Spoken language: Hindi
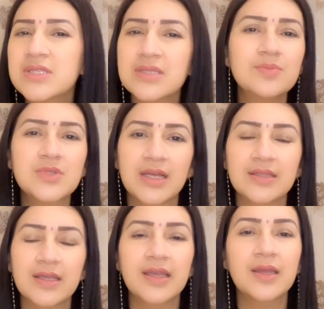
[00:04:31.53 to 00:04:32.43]
सब
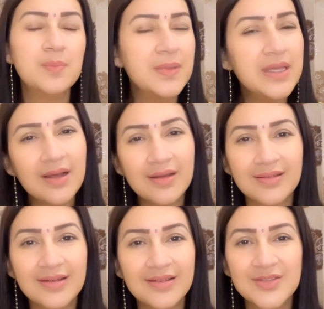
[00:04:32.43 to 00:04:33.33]
जानते हैं पीला
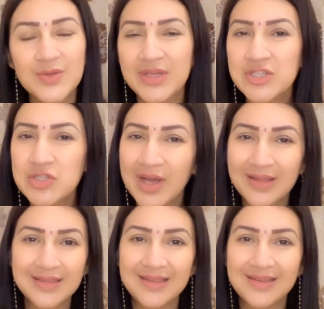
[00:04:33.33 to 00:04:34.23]
रंग जो है
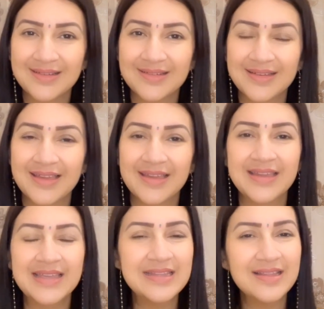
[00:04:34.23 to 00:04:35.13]
शांति का रंग है
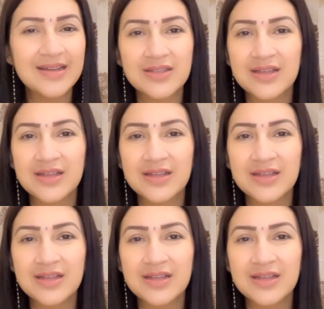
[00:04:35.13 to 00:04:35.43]
कितना